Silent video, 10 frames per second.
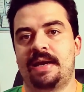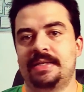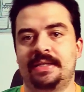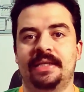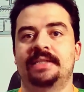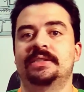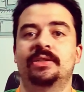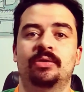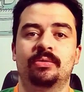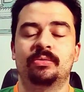
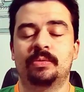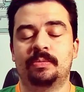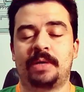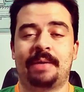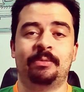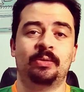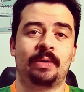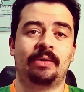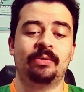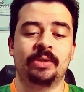lentidão
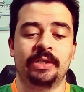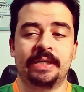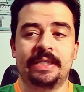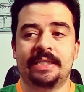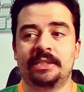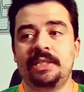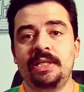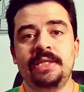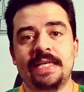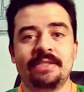habitual. E
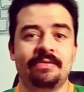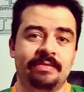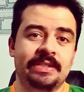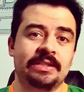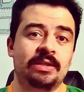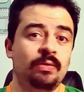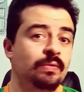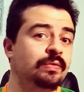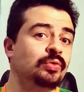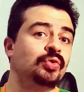dessa vez não
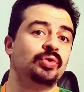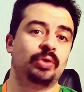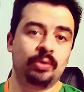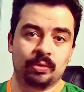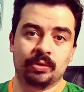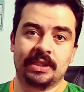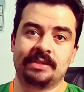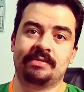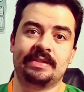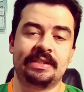funcionou. Dessa
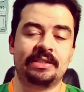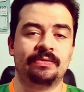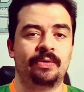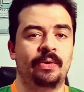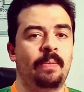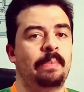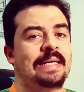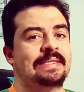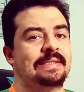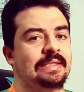vez eles foram
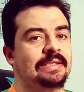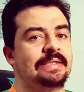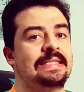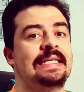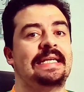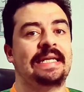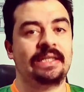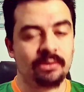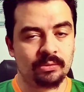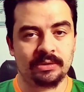bastante
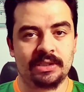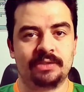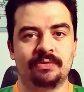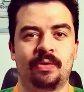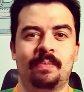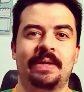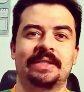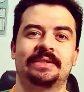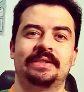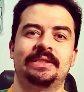lentos, eles foram
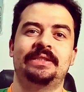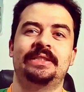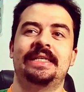bastante